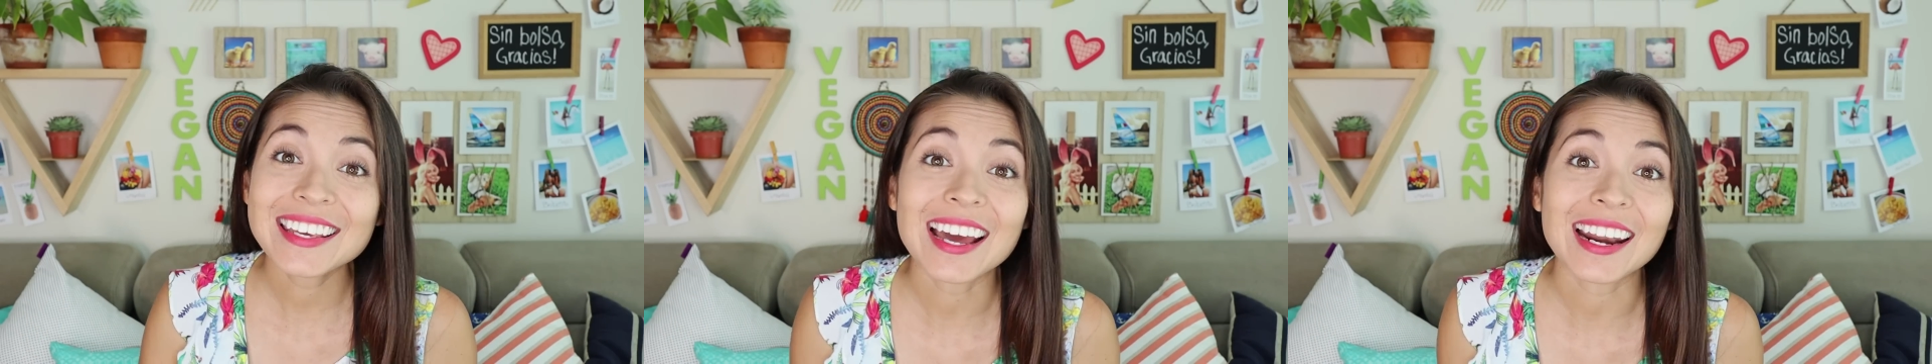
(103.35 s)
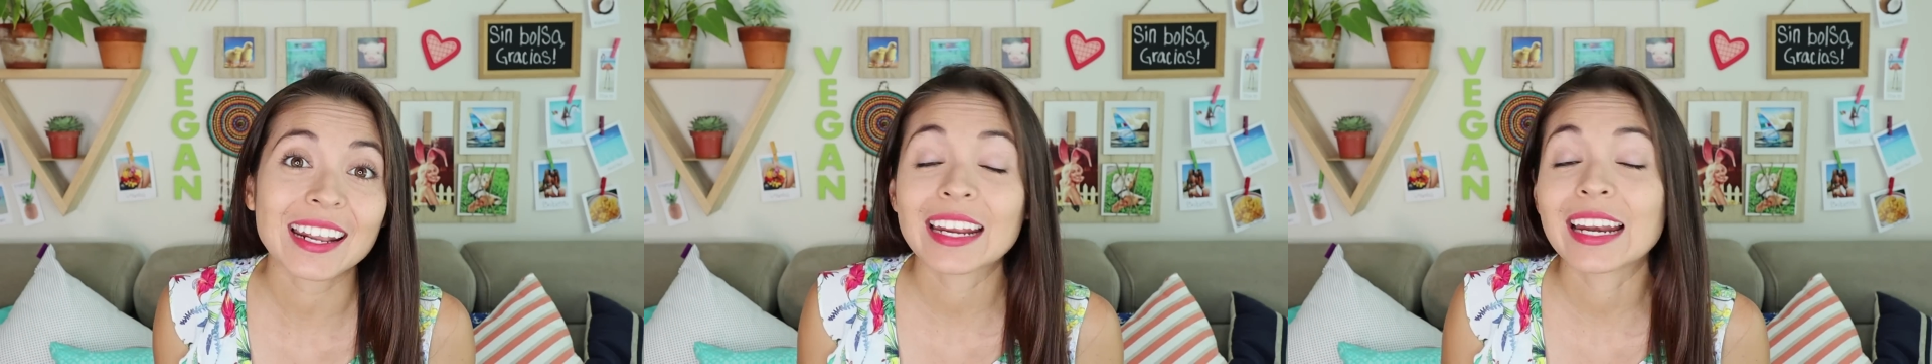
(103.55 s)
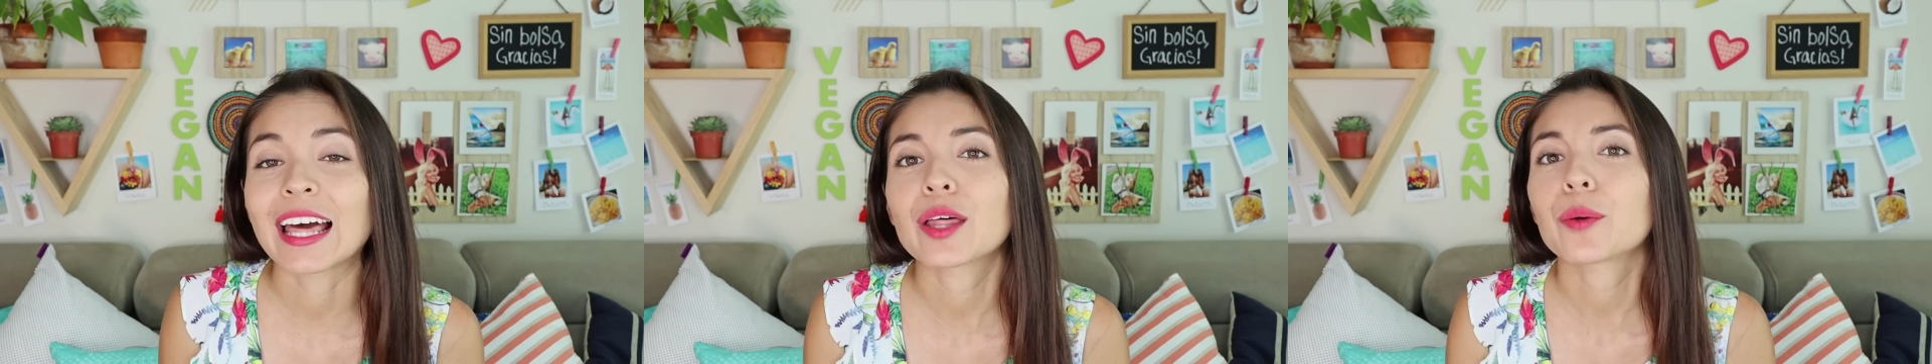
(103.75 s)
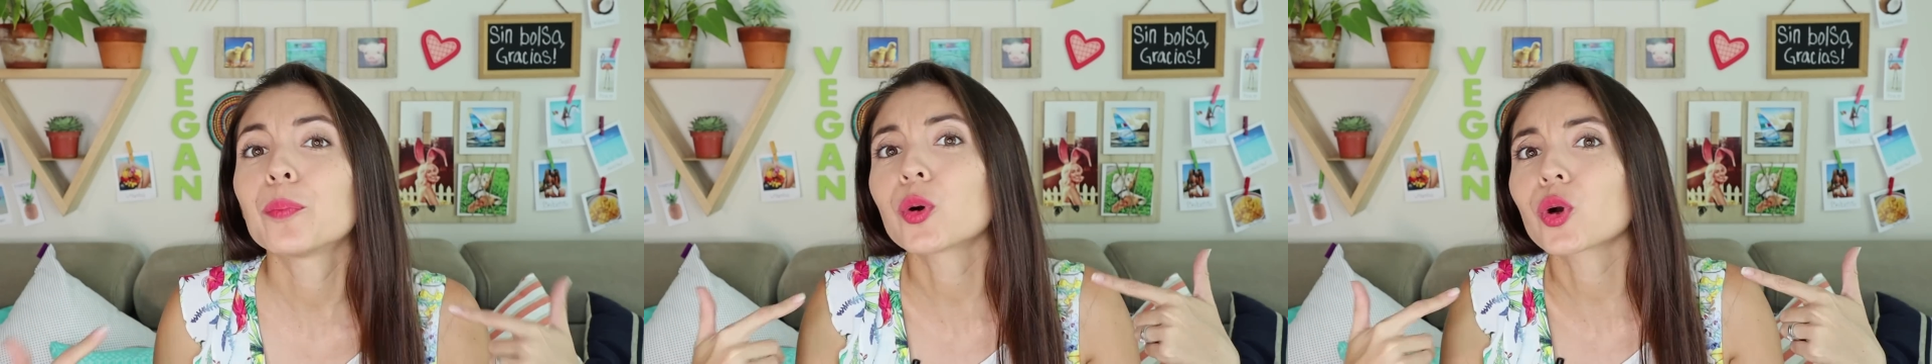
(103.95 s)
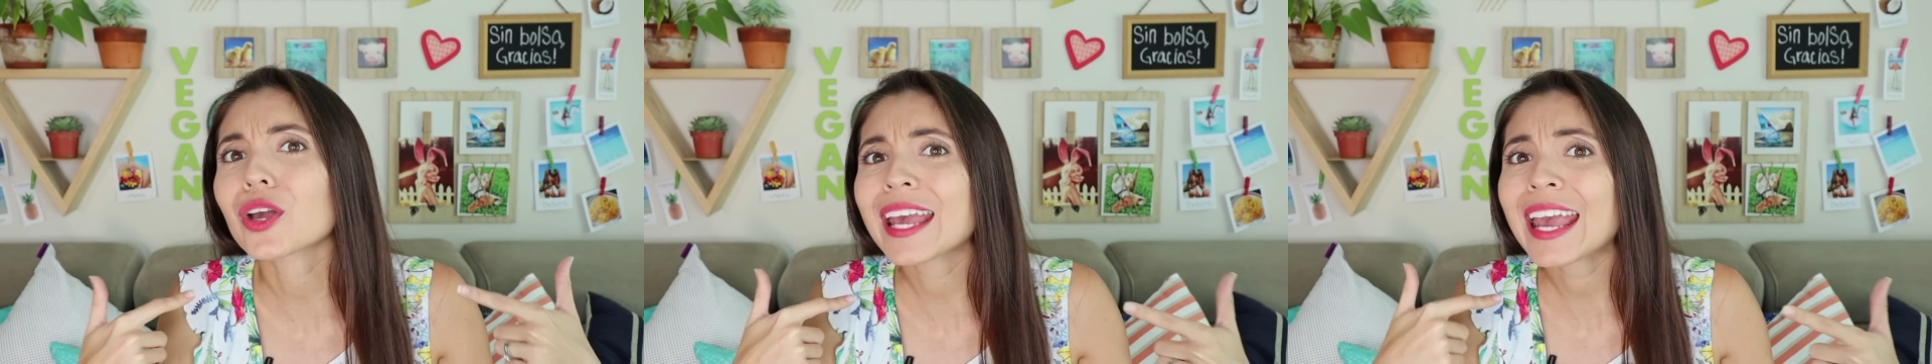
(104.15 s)
y arreglada
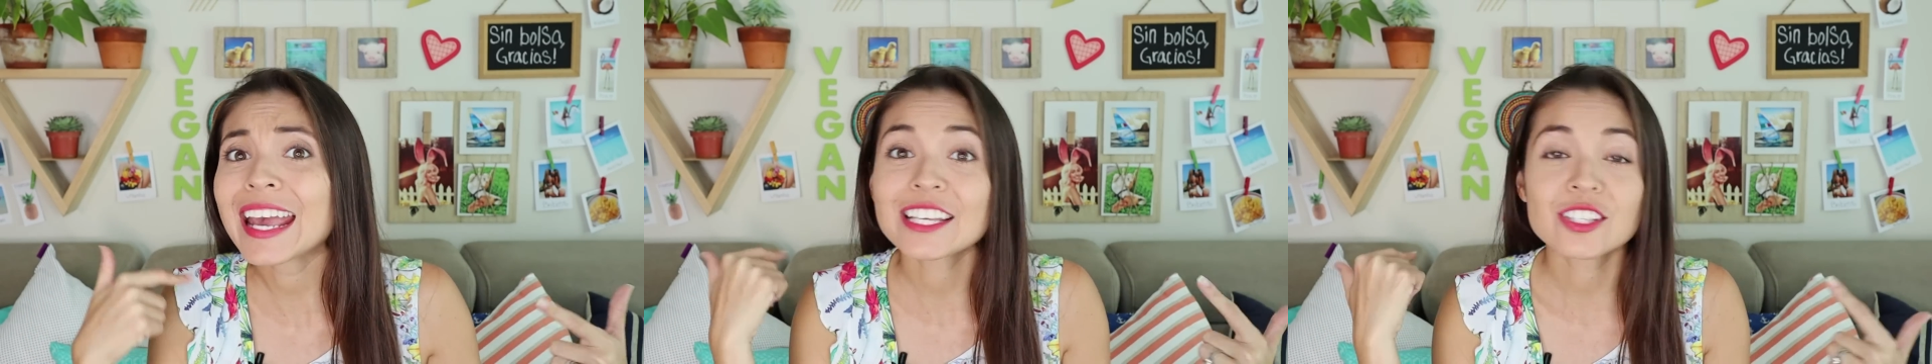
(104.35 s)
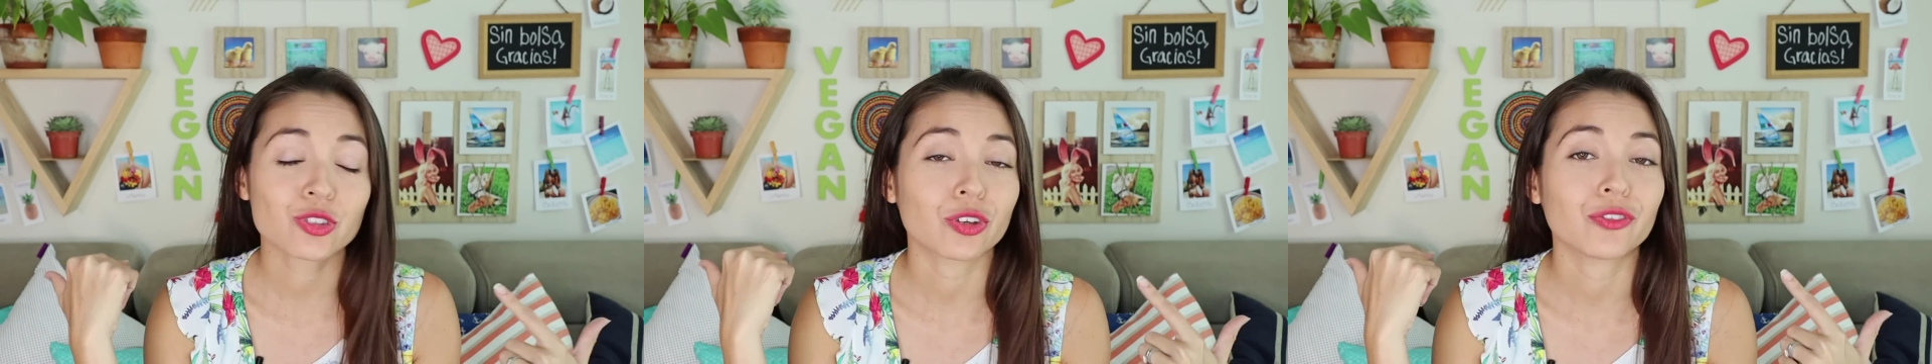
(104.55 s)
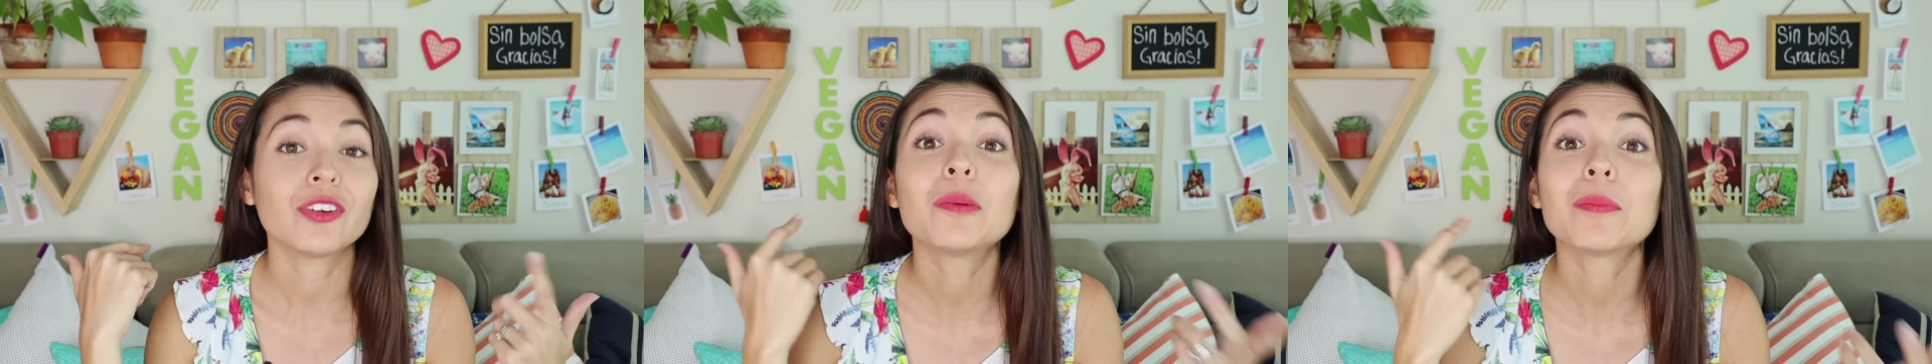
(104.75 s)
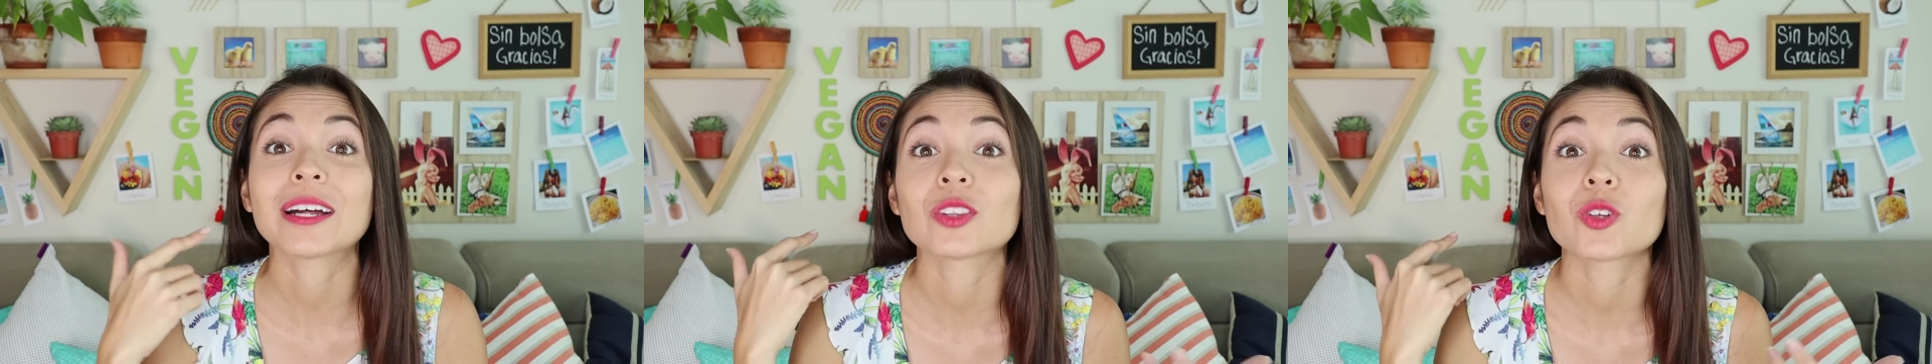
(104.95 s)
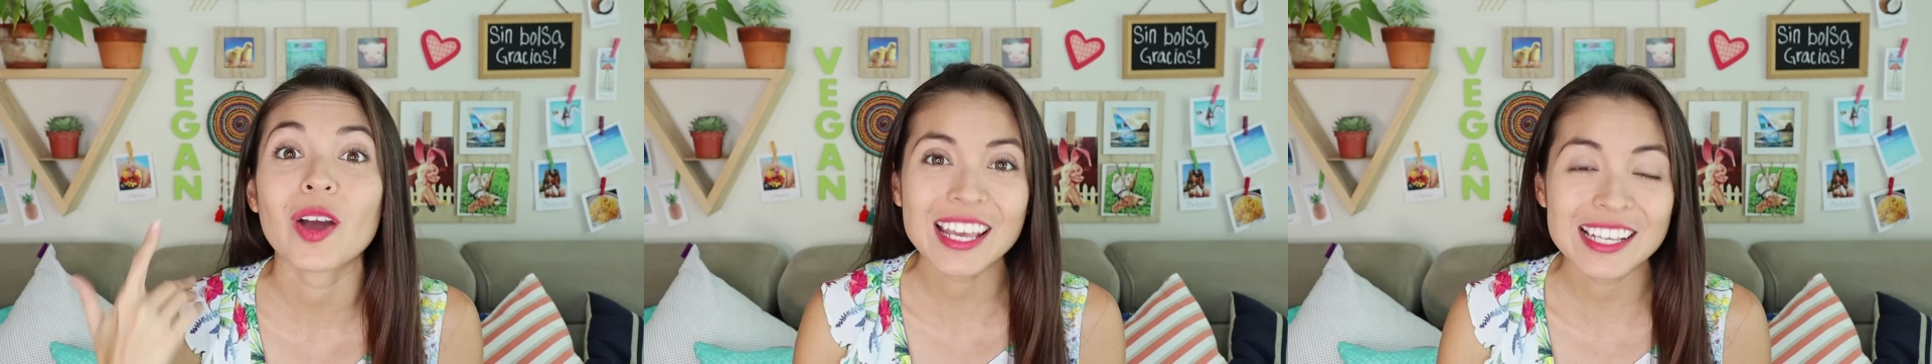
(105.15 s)
porque estoy
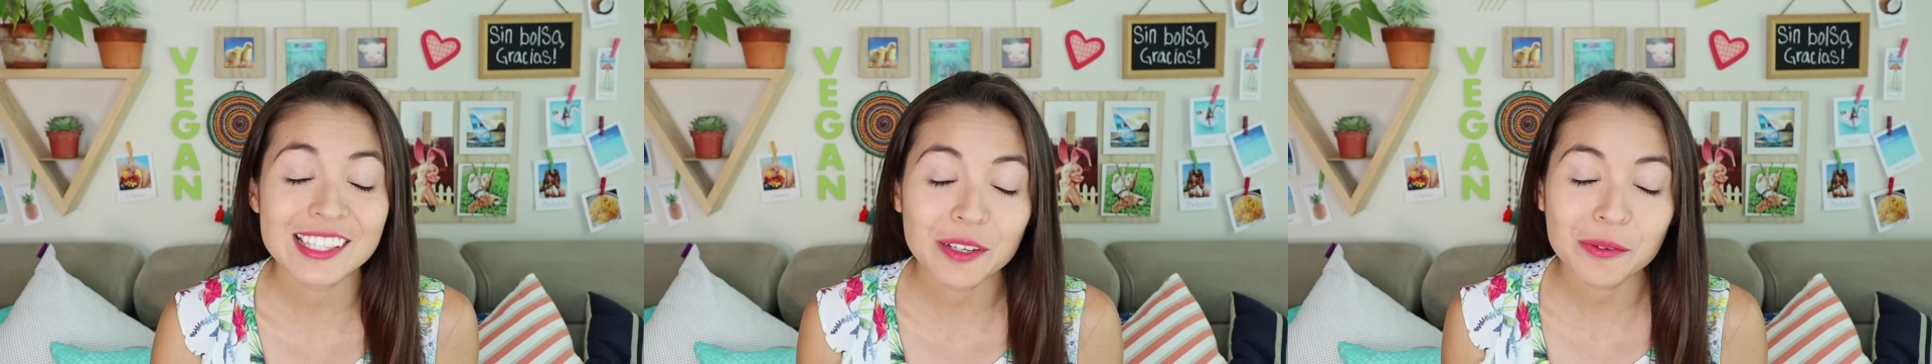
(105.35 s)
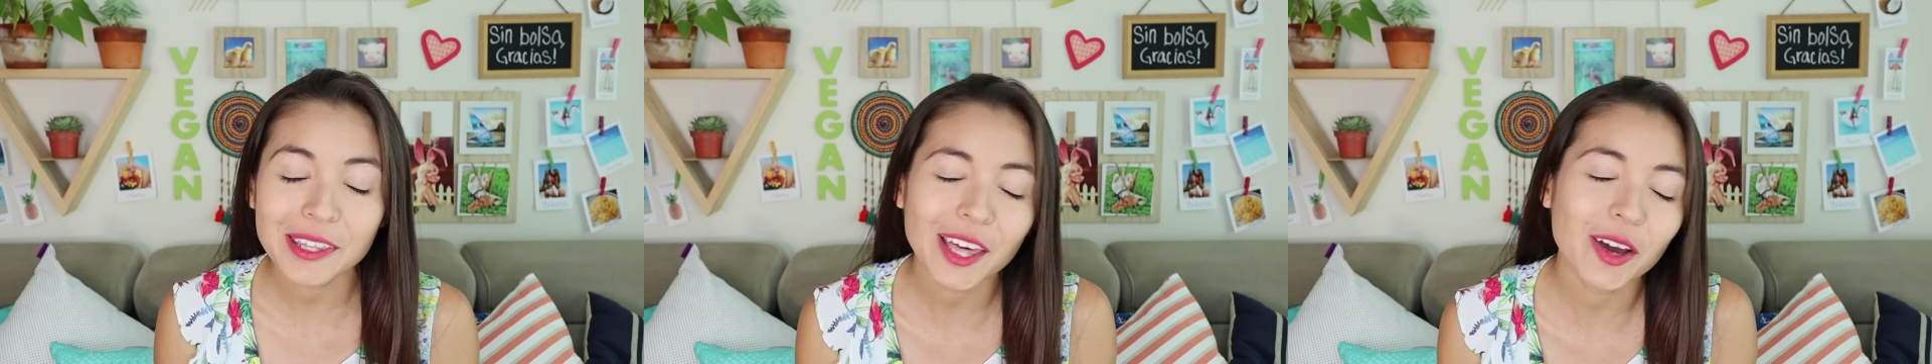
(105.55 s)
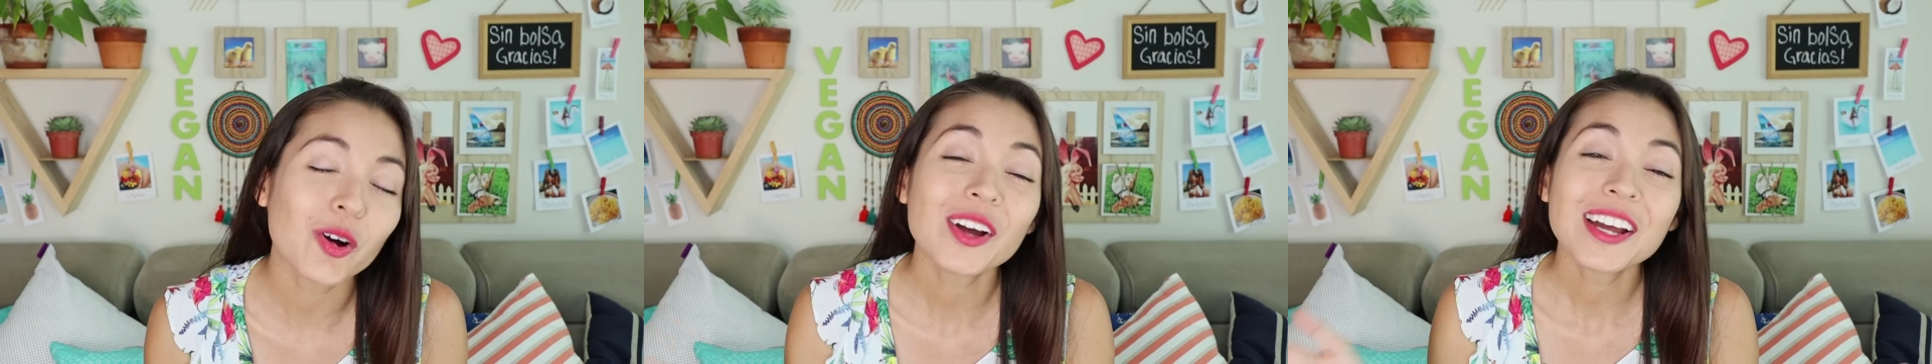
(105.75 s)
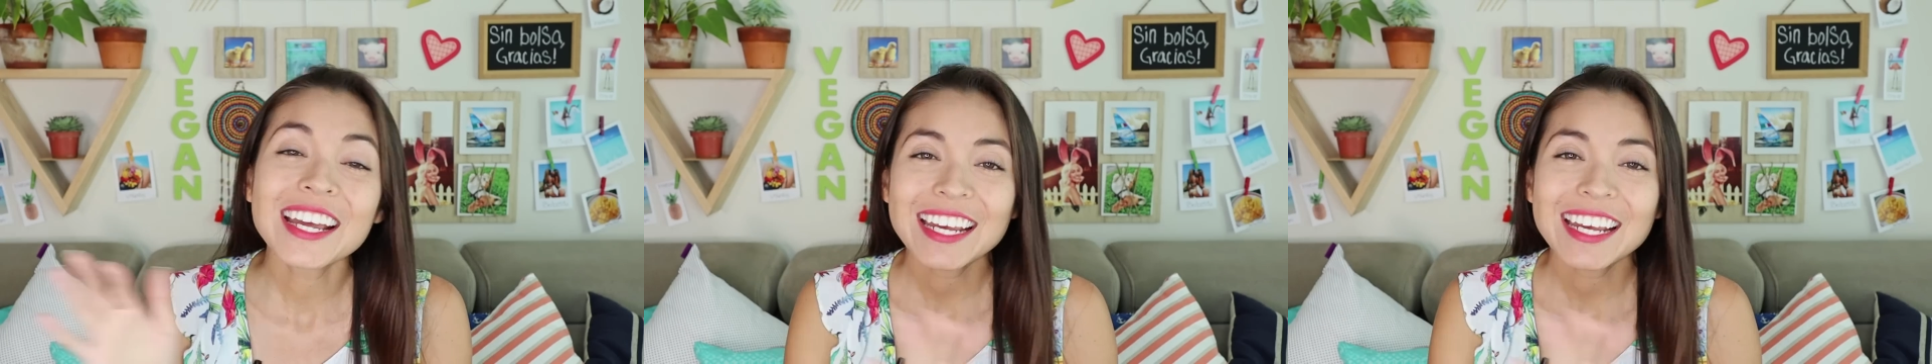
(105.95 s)
filmando este video